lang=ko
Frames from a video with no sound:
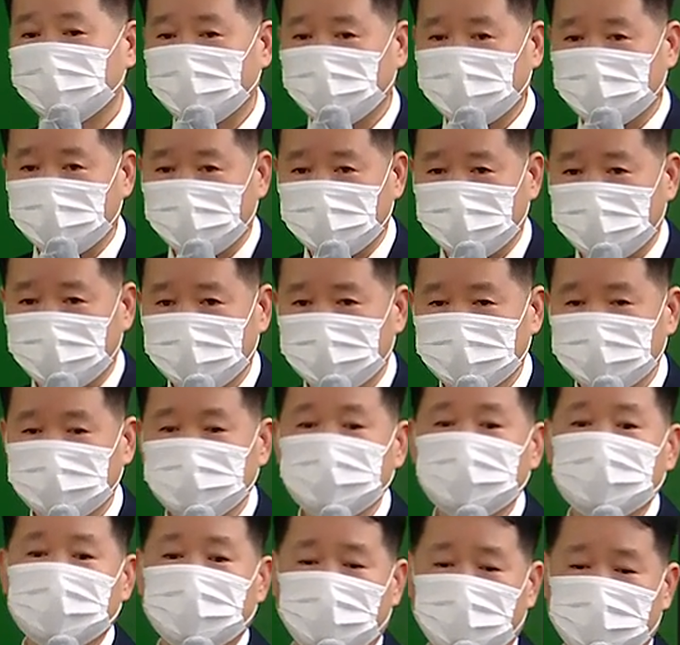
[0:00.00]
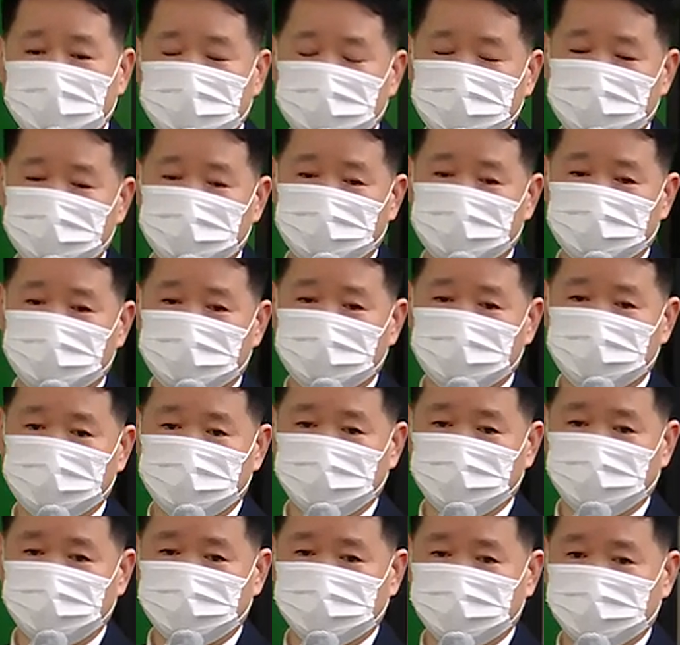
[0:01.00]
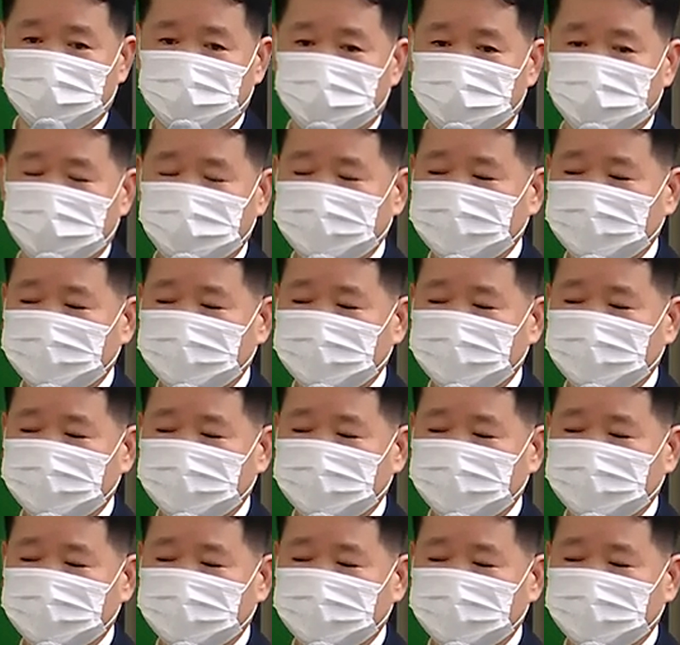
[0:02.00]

되라 그렇게 가는 경우가 좀 있어요.